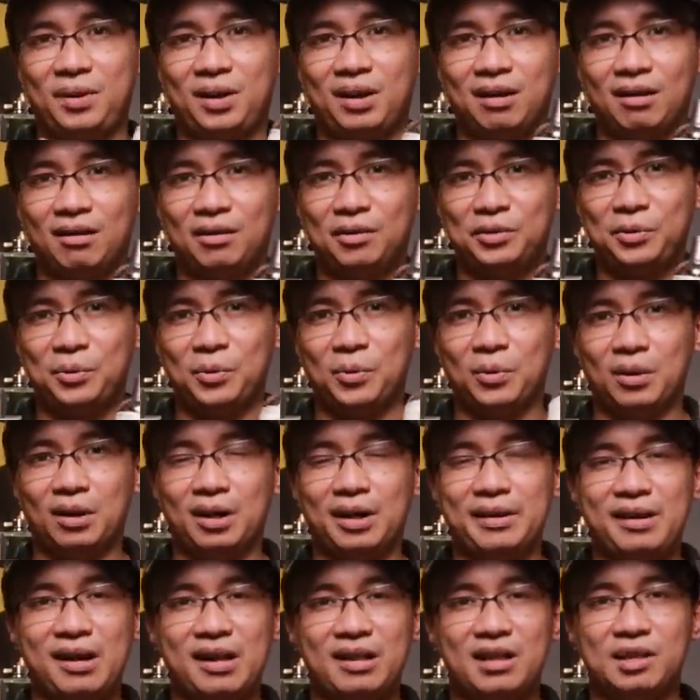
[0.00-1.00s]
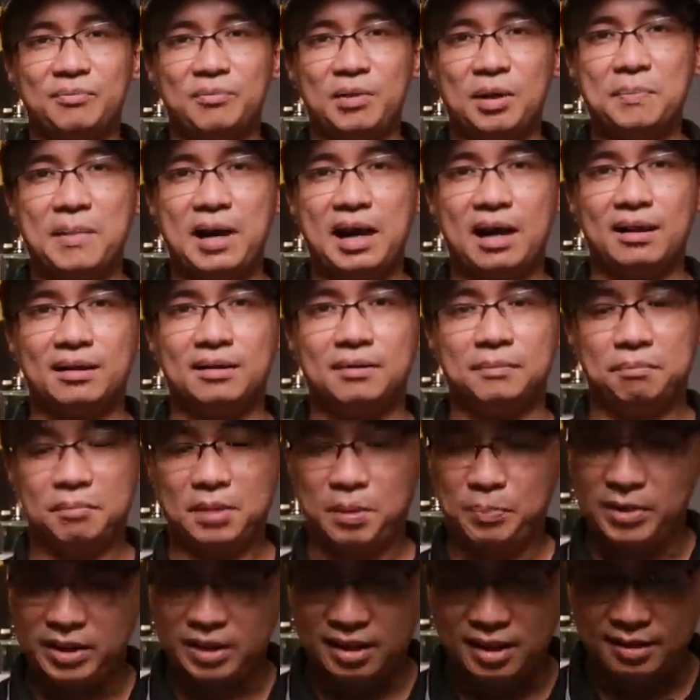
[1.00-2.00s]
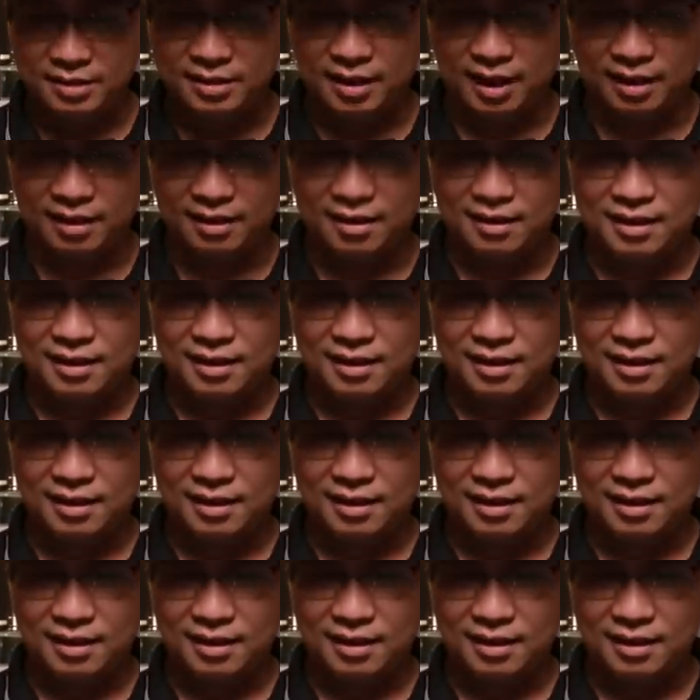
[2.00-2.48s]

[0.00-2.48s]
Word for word: clone của Another 13 mà mình nghĩ rằng